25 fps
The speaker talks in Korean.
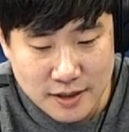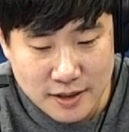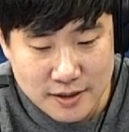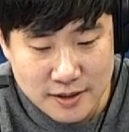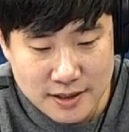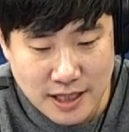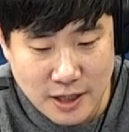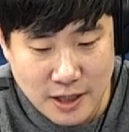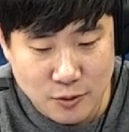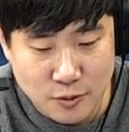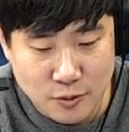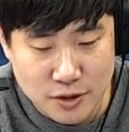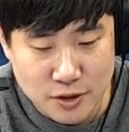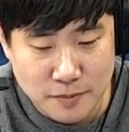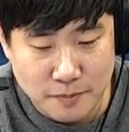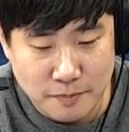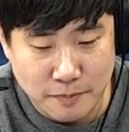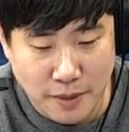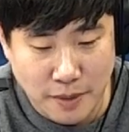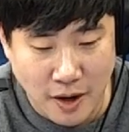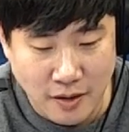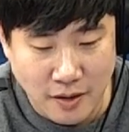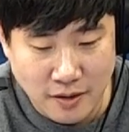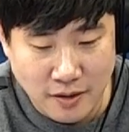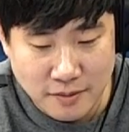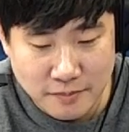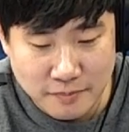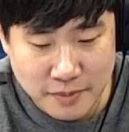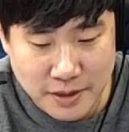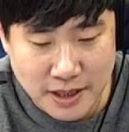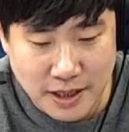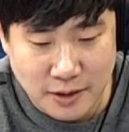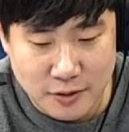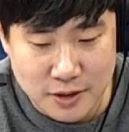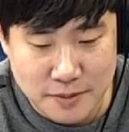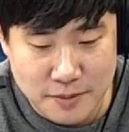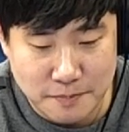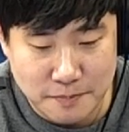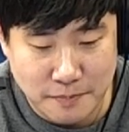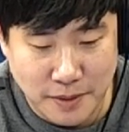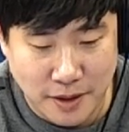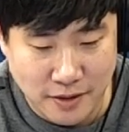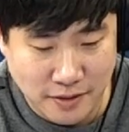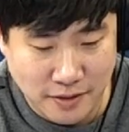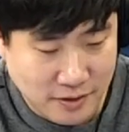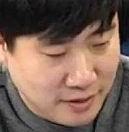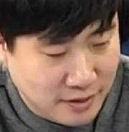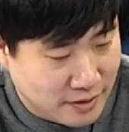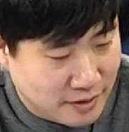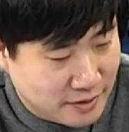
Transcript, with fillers: 싸우고 싶 펑 피나고 싶 펑